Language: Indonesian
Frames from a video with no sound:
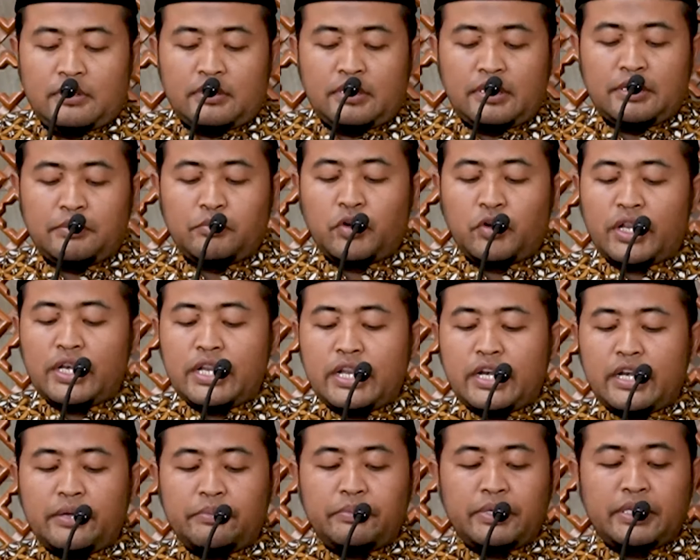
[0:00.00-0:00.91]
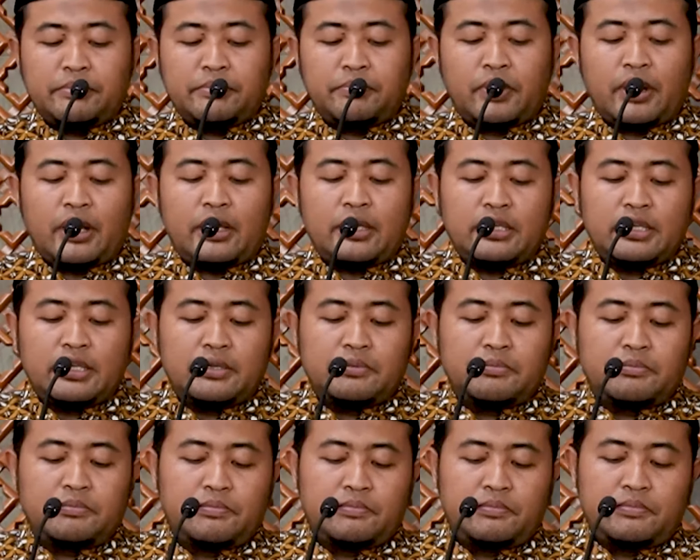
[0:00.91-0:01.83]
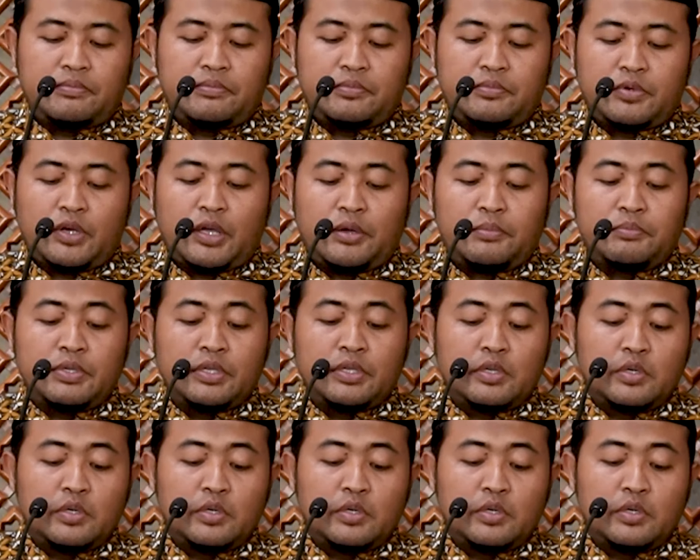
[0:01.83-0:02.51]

Dimulai dari Nabi Ibrahim, Nabi